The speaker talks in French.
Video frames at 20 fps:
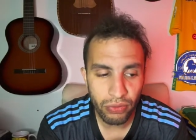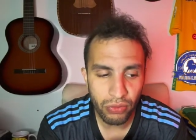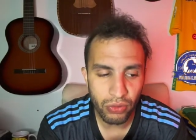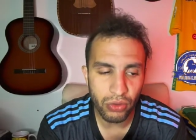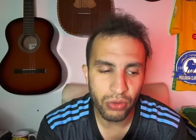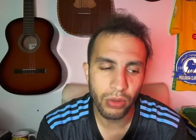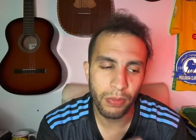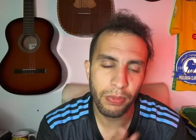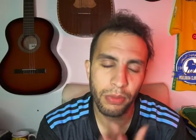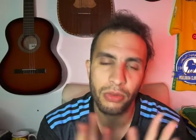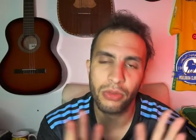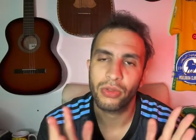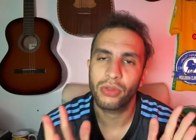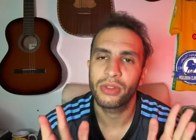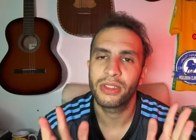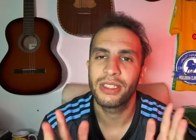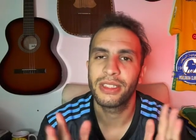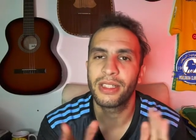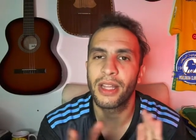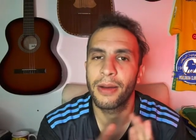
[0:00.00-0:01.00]
Je pense que
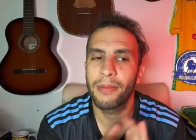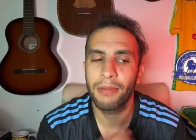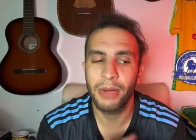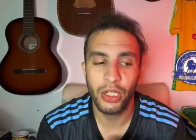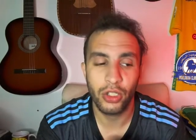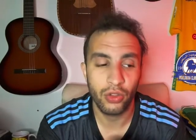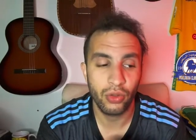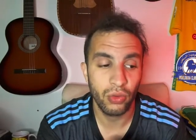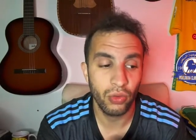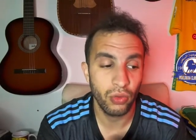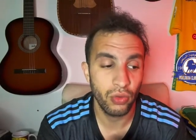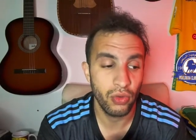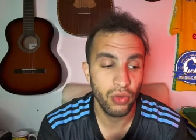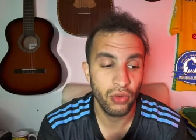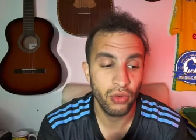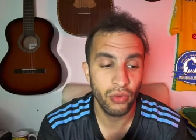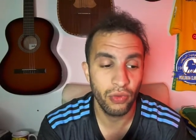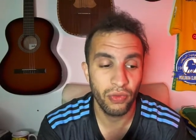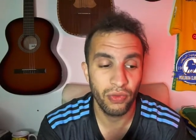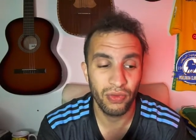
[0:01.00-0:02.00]
c'est un match où
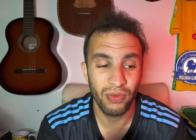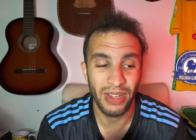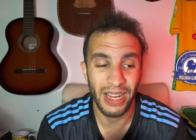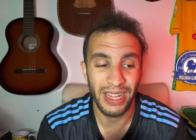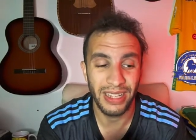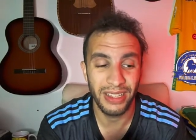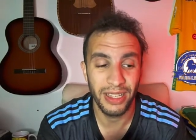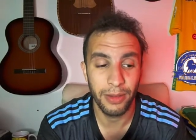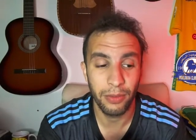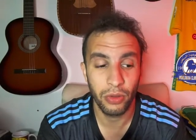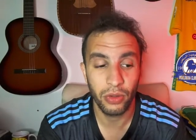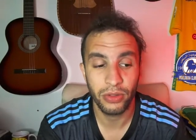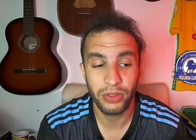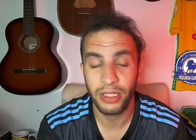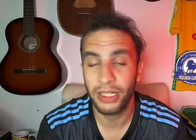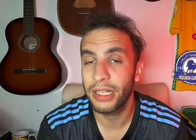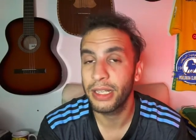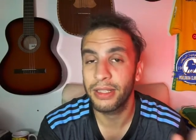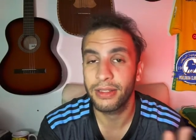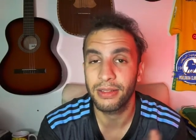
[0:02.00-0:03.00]
Souf a
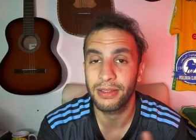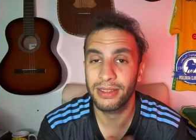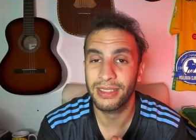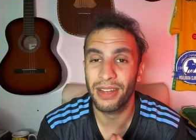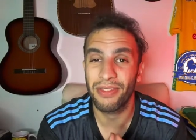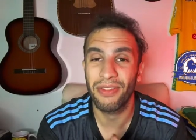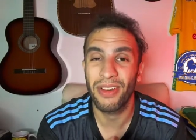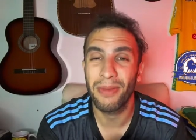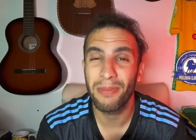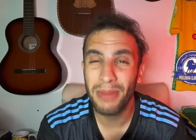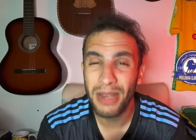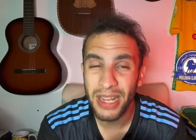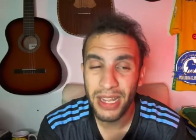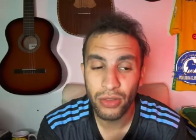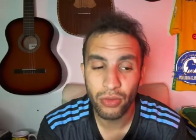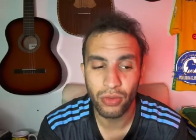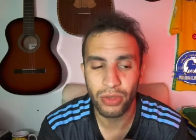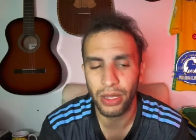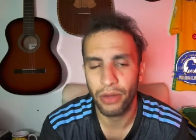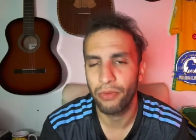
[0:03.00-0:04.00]
démontré sa faiblesse.
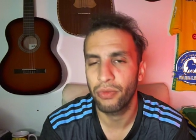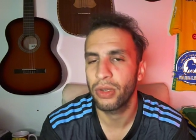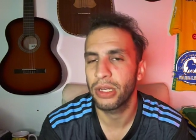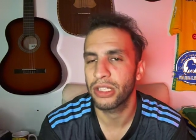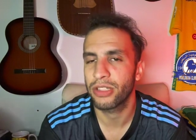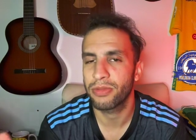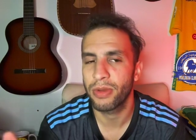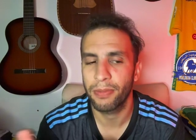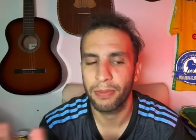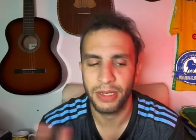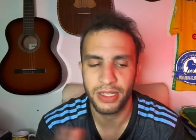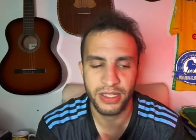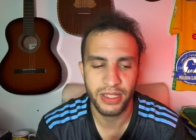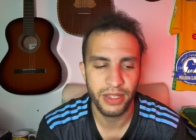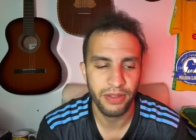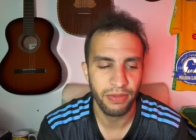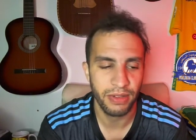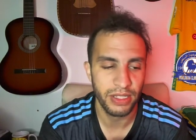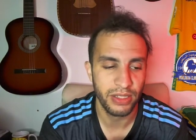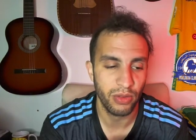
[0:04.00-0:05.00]
On a vu la semaine passée
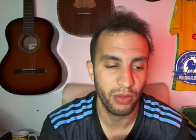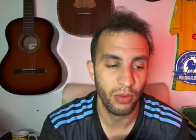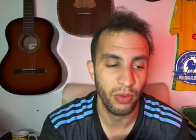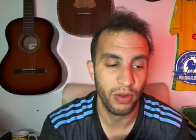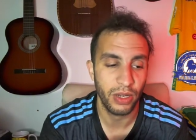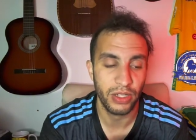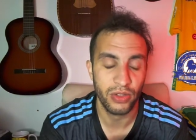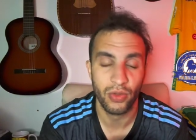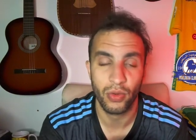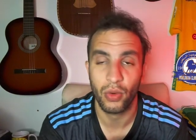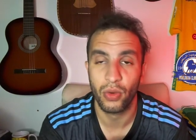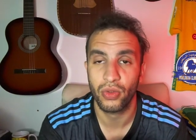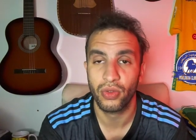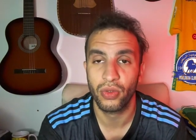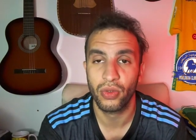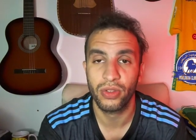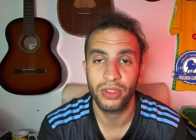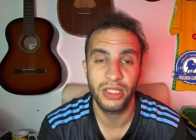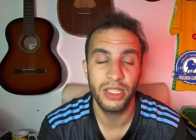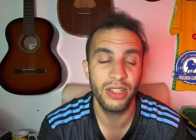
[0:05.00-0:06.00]
face au, face au
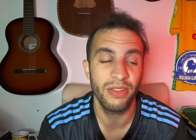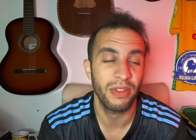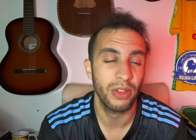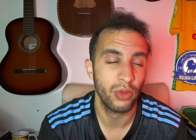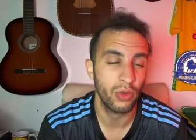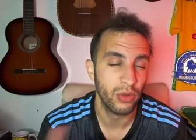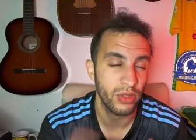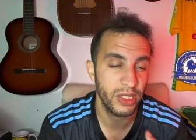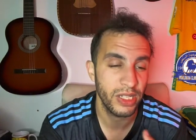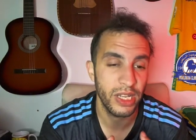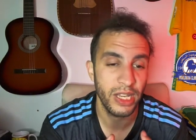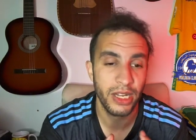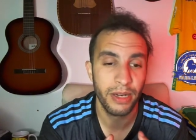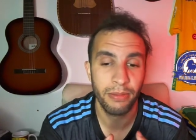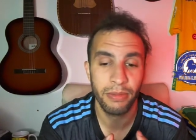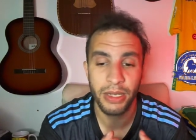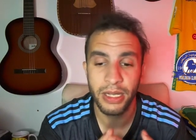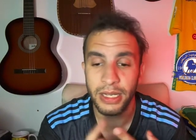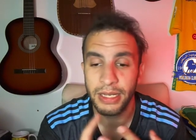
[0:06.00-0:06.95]
Constantine, face au CRB.